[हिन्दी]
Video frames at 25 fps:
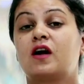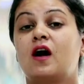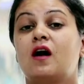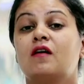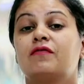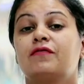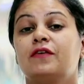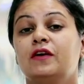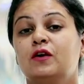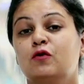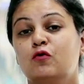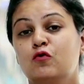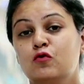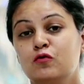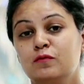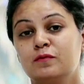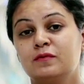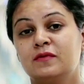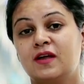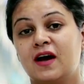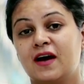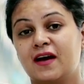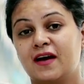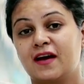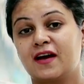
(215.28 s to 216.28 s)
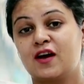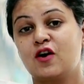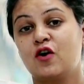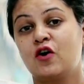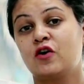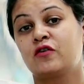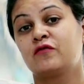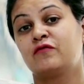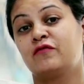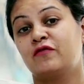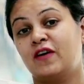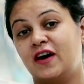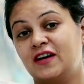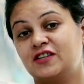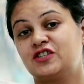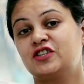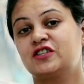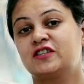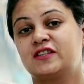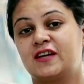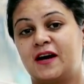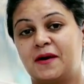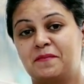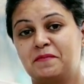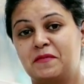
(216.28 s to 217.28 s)
काफ़ी उम्दा है और
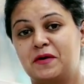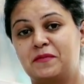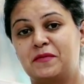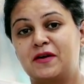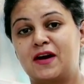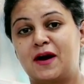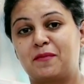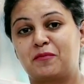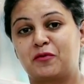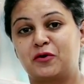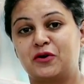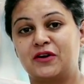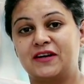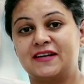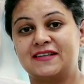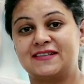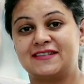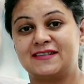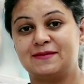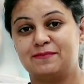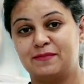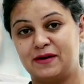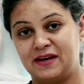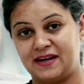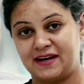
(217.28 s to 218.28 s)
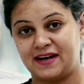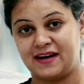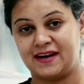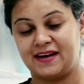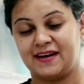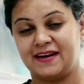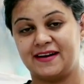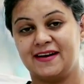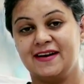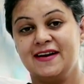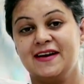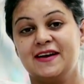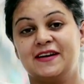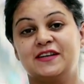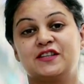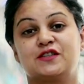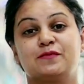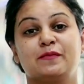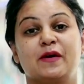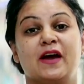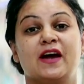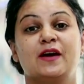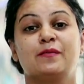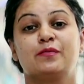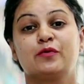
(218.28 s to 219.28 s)
वाजिब दाम में भी आपको ये एसी मिल रहा है
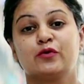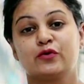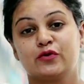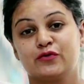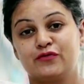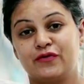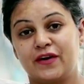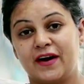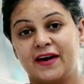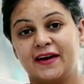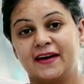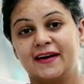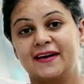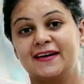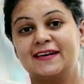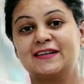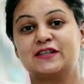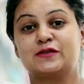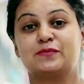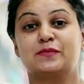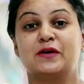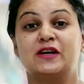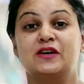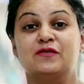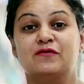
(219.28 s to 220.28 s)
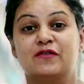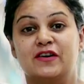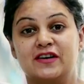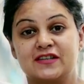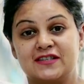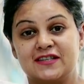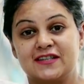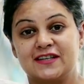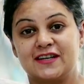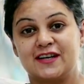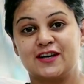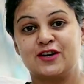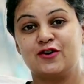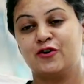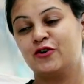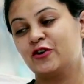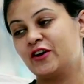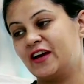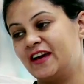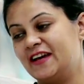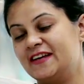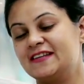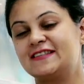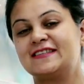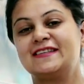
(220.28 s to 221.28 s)
इसमें एयर प्योरीफायर है इसमें इन्वर्टर है और
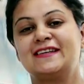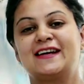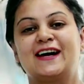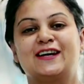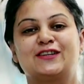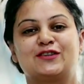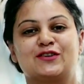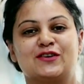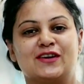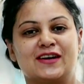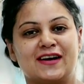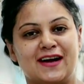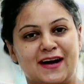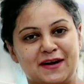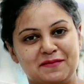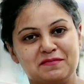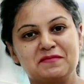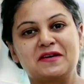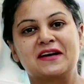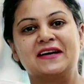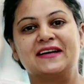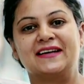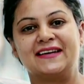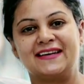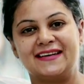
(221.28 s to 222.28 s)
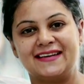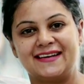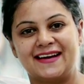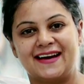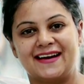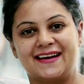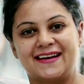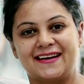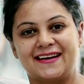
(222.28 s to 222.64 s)
एसी का तो ये काम कर ही रहा